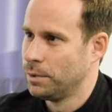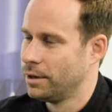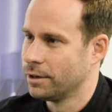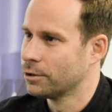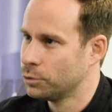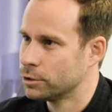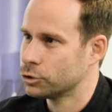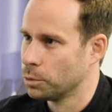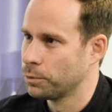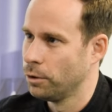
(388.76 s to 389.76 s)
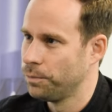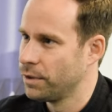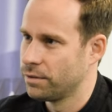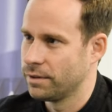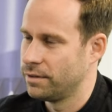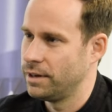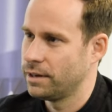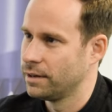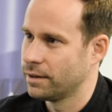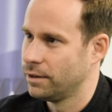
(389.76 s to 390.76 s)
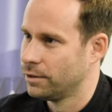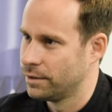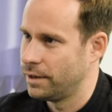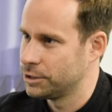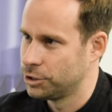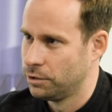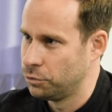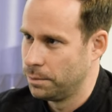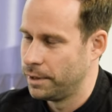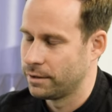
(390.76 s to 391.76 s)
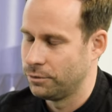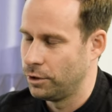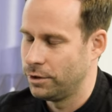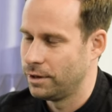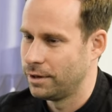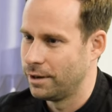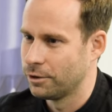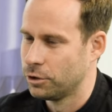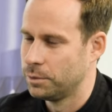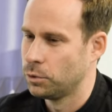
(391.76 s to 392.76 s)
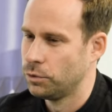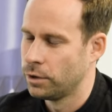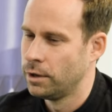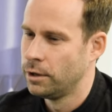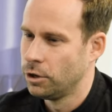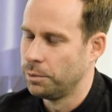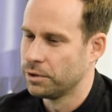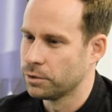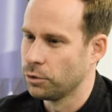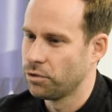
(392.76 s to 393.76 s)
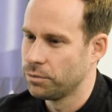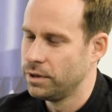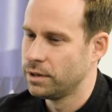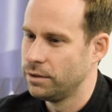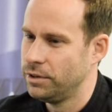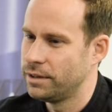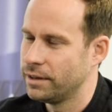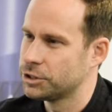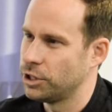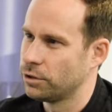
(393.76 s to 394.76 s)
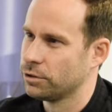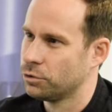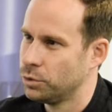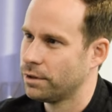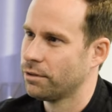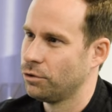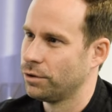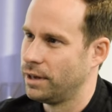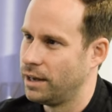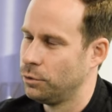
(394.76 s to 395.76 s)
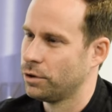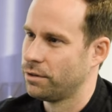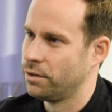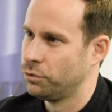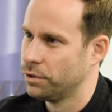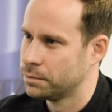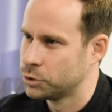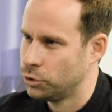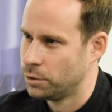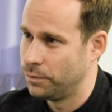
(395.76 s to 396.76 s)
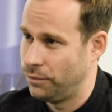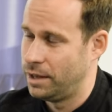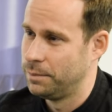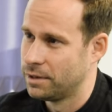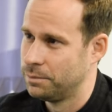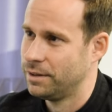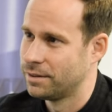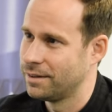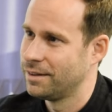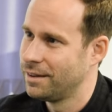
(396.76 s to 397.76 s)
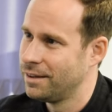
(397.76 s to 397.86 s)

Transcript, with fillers: Habe einen guten Job gehabt, das NC-Techniker und Einstellervorarbeiter war ja ein guter Beruf. Aber es war trotzdem sicher die wichtige Entscheidung, dann dort zu sagen, nein, ich mache jetzt das Vollzeitstudium, weil mir damit